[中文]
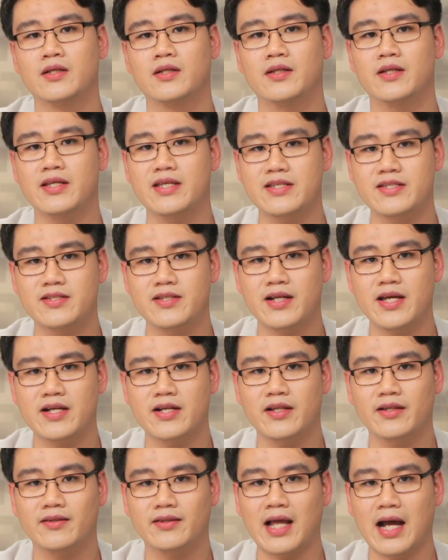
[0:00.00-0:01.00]
那以色列
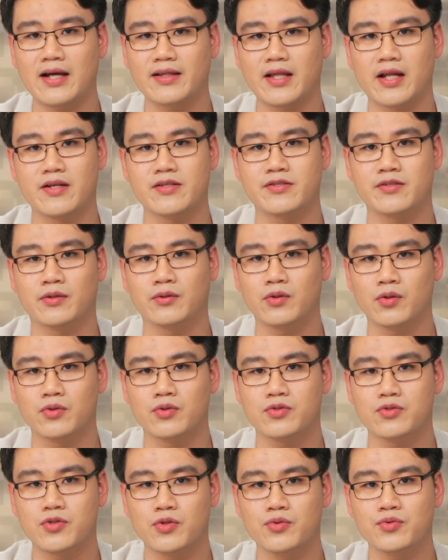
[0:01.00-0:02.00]
人大胆的行动
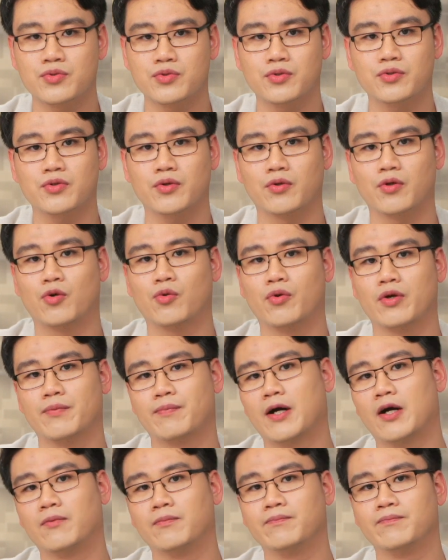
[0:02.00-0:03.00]
终究有了回
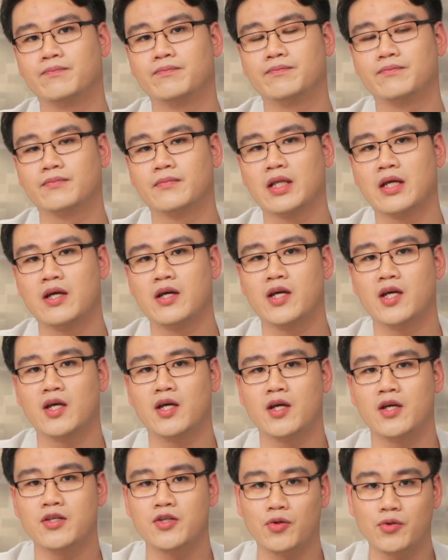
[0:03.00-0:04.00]
报。
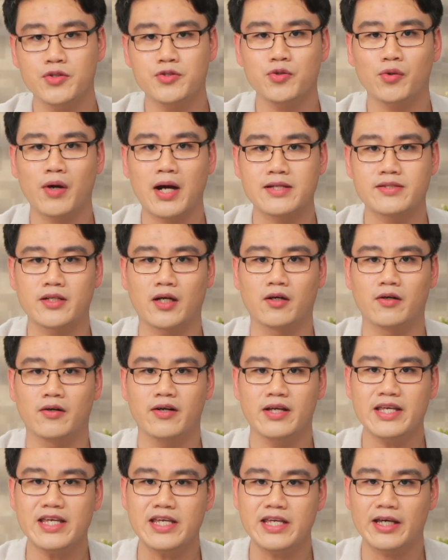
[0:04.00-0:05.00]
有一句话叫“
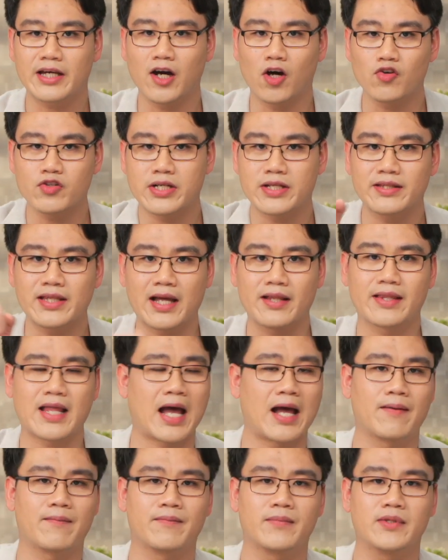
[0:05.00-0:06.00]
艺高人胆
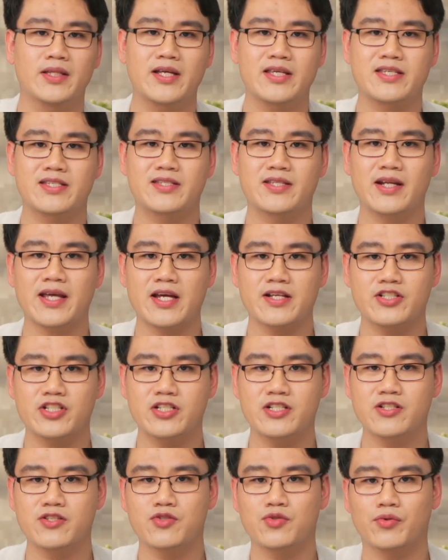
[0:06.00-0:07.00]
大”，那以色列
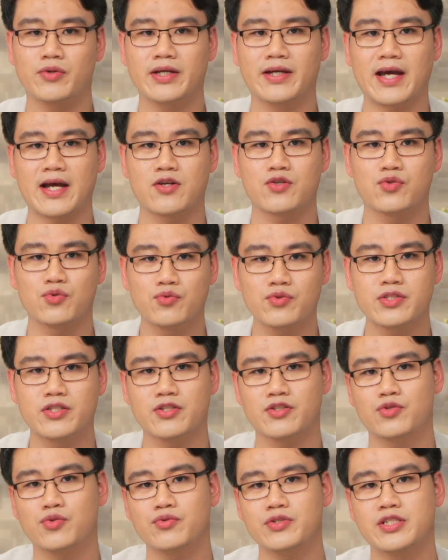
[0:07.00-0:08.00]
之所以敢如
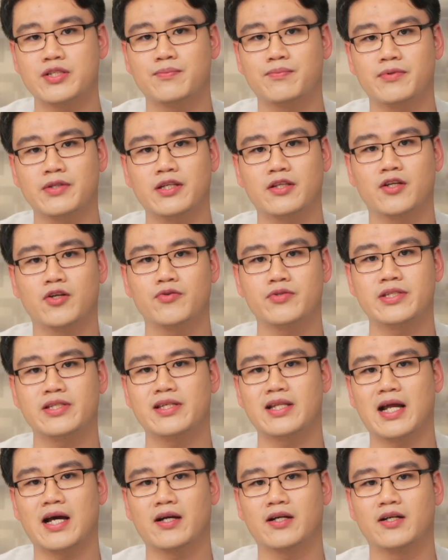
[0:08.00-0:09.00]
此出其不意偷袭
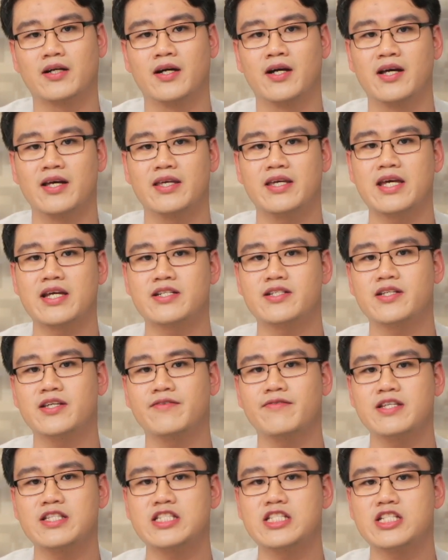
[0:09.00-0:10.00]
伊拉克，也是
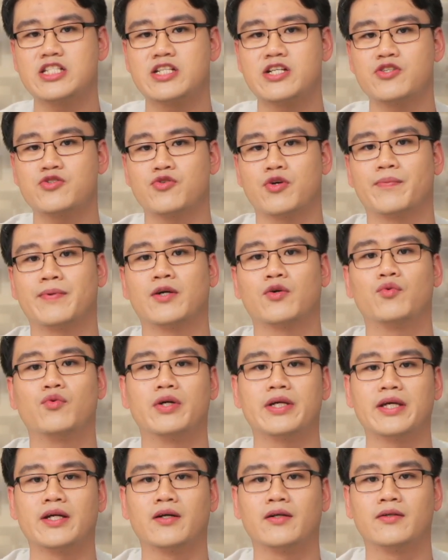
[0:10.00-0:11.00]
因为自身水平
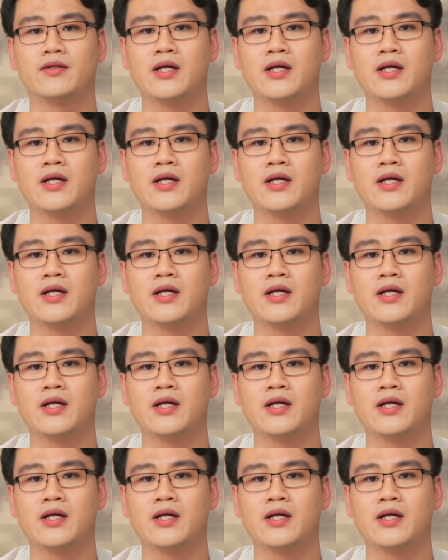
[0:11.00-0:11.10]
过硬。